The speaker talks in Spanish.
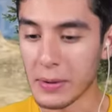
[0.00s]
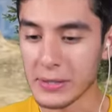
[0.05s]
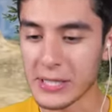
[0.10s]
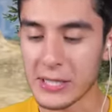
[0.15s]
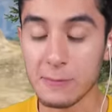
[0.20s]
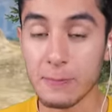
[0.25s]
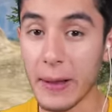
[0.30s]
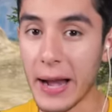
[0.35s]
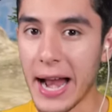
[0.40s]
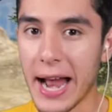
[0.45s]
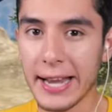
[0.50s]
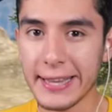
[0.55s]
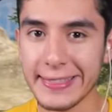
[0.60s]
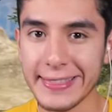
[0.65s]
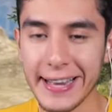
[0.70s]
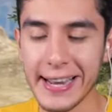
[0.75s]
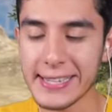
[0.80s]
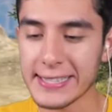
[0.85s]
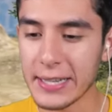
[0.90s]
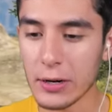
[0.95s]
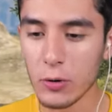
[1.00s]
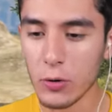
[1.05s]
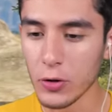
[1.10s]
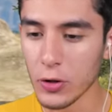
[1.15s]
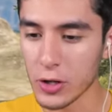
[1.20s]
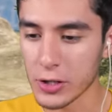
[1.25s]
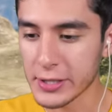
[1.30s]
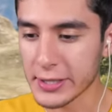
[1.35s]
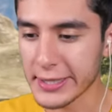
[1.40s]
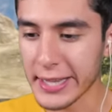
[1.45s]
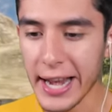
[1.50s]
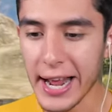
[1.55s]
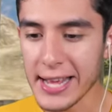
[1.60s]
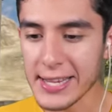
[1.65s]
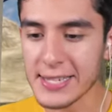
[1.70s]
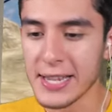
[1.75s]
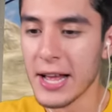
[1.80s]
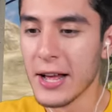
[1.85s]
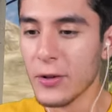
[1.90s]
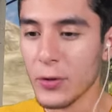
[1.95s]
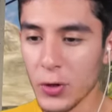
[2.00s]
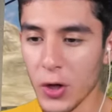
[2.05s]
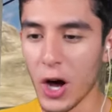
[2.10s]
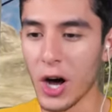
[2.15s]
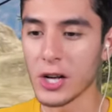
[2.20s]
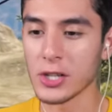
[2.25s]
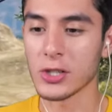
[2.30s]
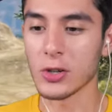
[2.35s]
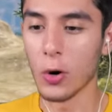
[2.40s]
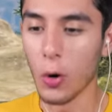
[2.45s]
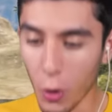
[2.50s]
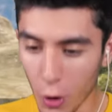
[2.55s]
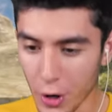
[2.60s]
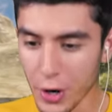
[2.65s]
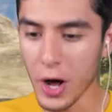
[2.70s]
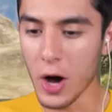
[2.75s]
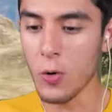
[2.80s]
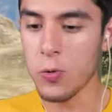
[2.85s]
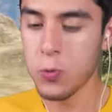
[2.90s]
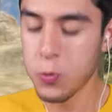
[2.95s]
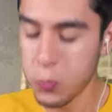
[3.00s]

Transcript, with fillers: Vamos a esperar 3 segundos. 3, 2, 1.